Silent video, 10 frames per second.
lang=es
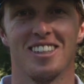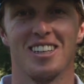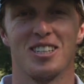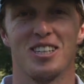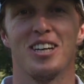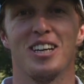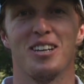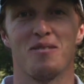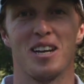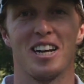
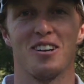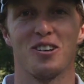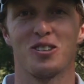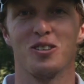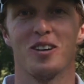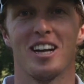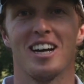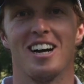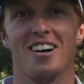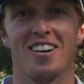Sí, me iré en
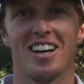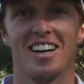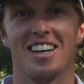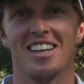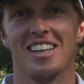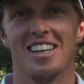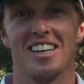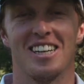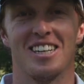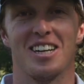octubre. Ahora
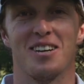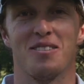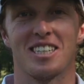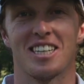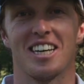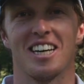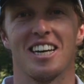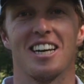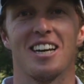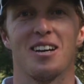nada más
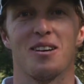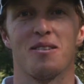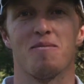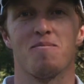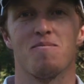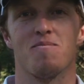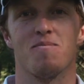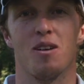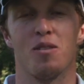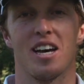que
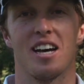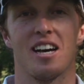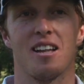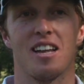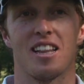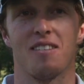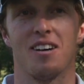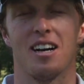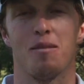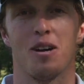me voy a dar de
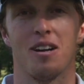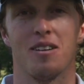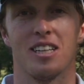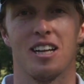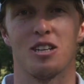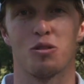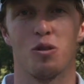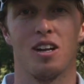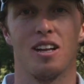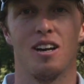baja probablemente de la
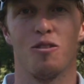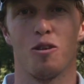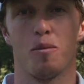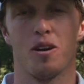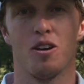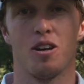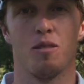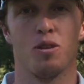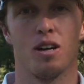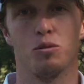escuela del europeo
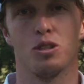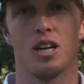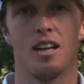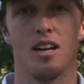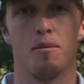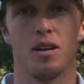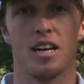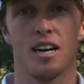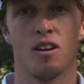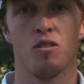y me voy a apuntar a la del
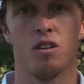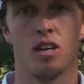americano.